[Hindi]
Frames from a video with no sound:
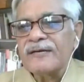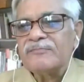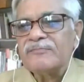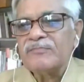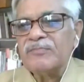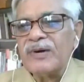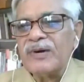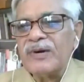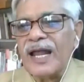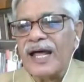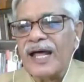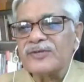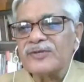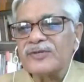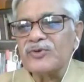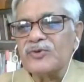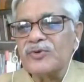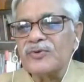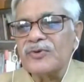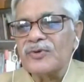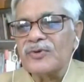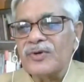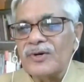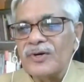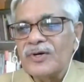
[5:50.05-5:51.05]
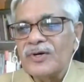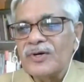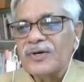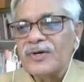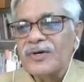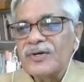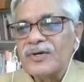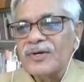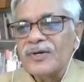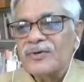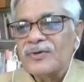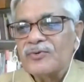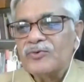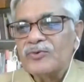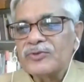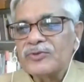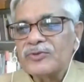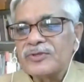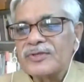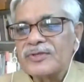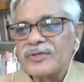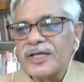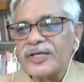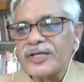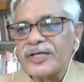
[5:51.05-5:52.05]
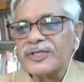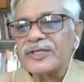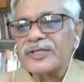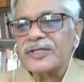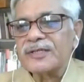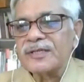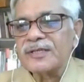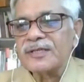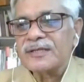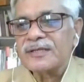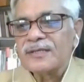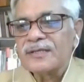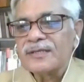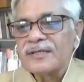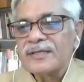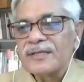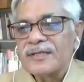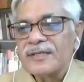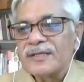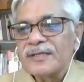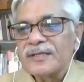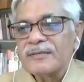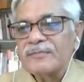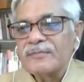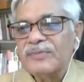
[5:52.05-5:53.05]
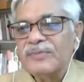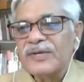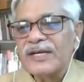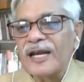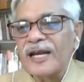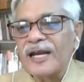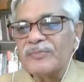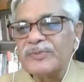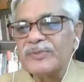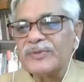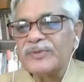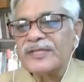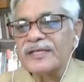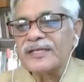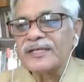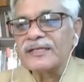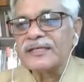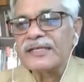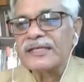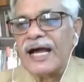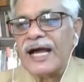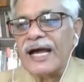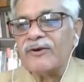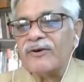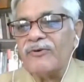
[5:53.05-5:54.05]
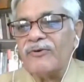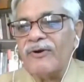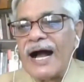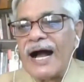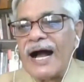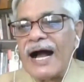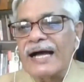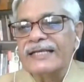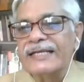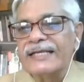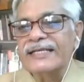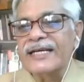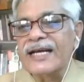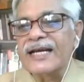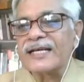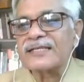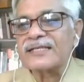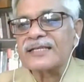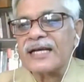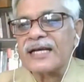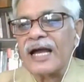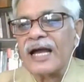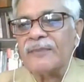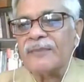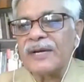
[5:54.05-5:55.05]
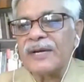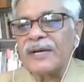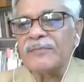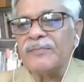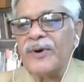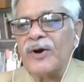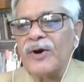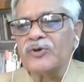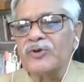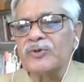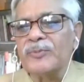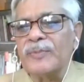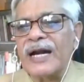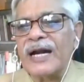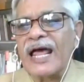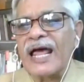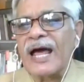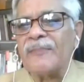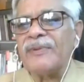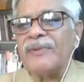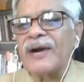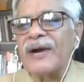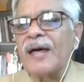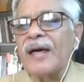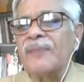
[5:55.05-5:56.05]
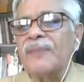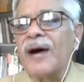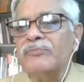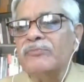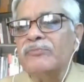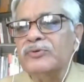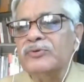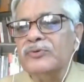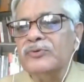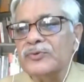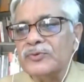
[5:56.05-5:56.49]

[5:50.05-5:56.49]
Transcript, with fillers: बड़ा जो उत्कृष्ट विकल्प दिखता है वो आईएएस का मान मतलब बहुत बड़ा बड़ा बाबू